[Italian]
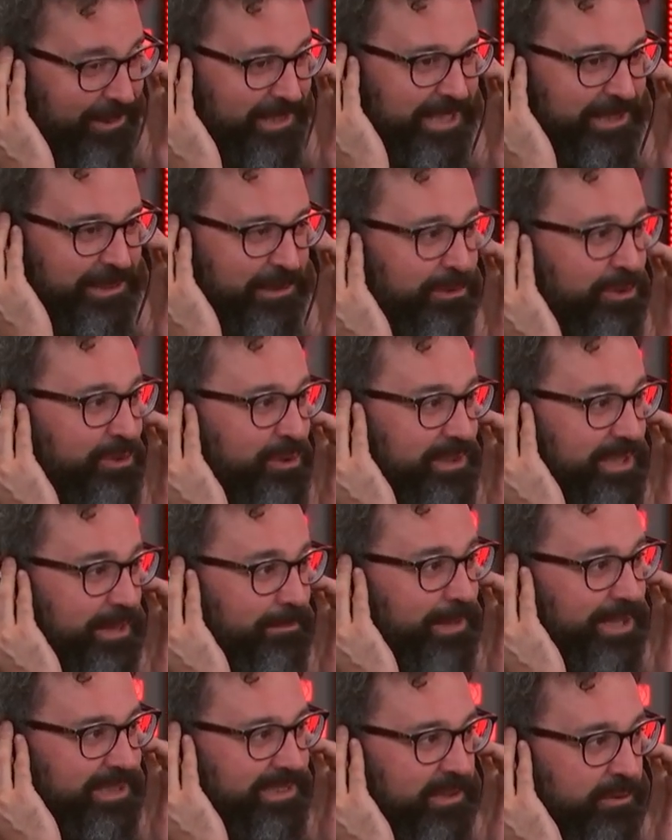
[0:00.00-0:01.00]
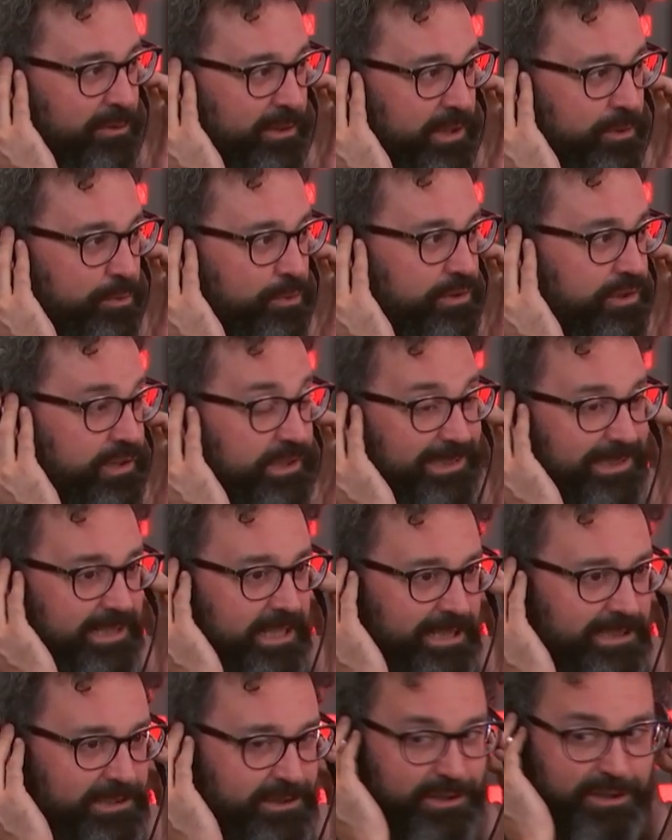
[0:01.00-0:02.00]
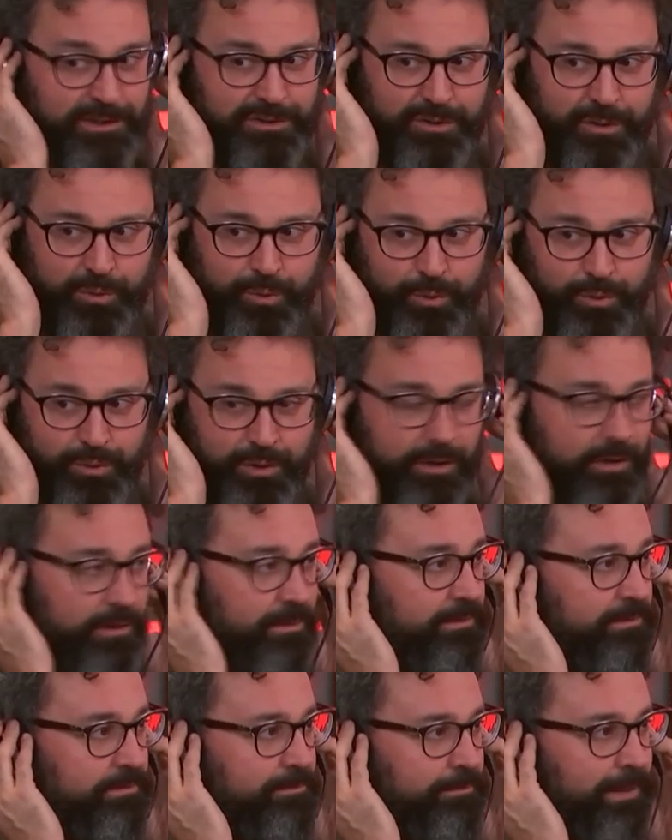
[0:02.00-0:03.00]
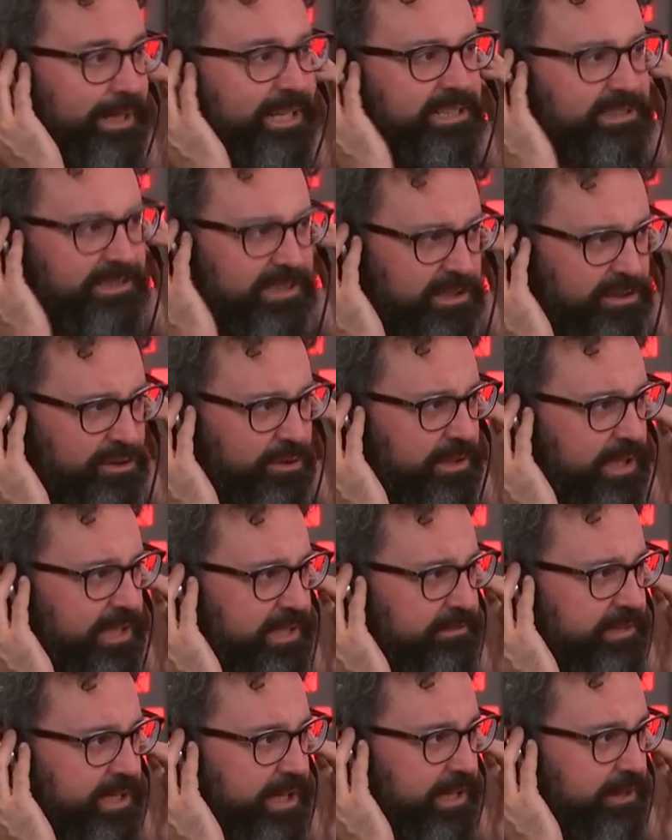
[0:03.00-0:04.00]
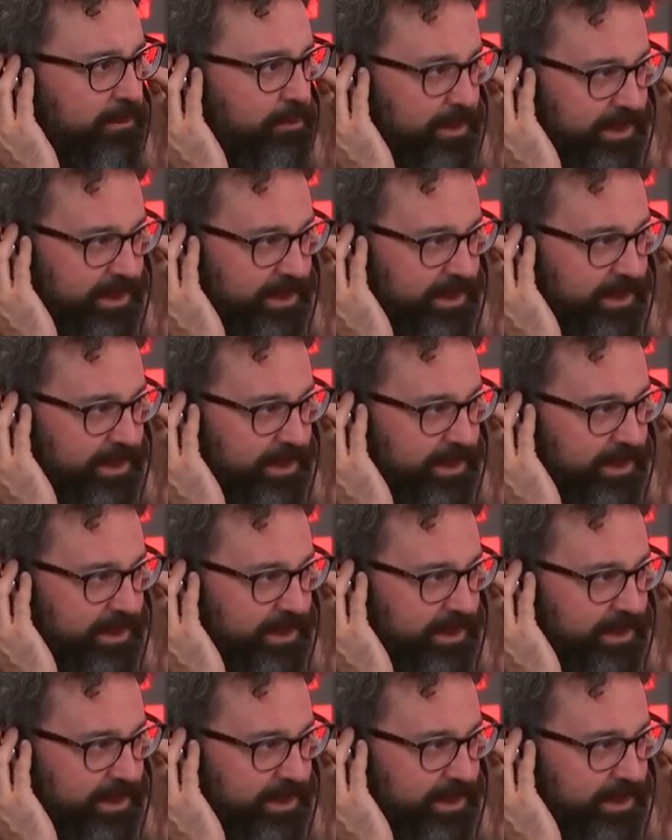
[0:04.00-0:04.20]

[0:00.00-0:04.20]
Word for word: A un certo punto si abbassano le luci, silenzio assoluto. Ma che se ne sono andati via?